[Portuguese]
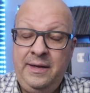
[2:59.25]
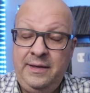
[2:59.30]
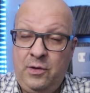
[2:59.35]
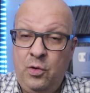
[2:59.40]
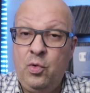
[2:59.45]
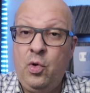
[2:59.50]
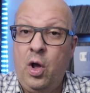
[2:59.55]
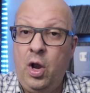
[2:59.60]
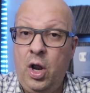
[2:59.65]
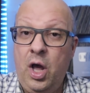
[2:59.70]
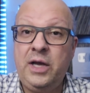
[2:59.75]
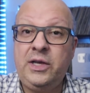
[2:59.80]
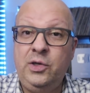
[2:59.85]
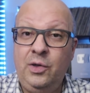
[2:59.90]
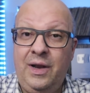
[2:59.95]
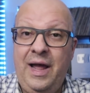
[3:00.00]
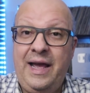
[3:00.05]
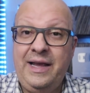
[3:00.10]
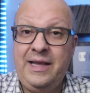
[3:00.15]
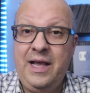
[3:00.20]
Então
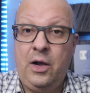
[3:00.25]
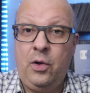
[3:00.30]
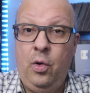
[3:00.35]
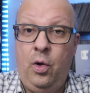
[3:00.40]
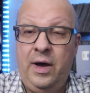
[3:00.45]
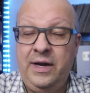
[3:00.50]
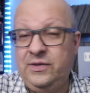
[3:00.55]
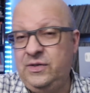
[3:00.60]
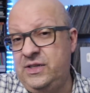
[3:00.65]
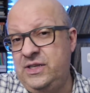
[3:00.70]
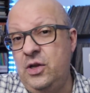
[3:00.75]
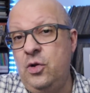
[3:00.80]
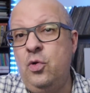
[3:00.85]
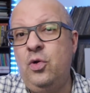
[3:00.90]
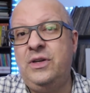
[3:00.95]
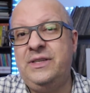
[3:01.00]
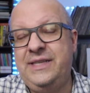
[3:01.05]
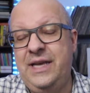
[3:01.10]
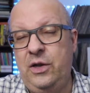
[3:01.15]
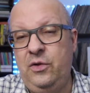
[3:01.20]
coloque o like agora. Se você
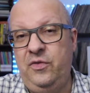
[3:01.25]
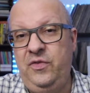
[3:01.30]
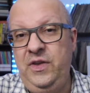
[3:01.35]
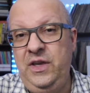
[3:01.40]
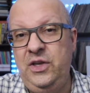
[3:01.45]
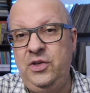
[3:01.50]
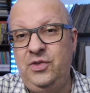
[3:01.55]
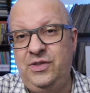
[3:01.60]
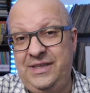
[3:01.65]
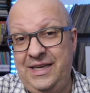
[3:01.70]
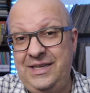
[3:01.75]
não gostar do vídeo,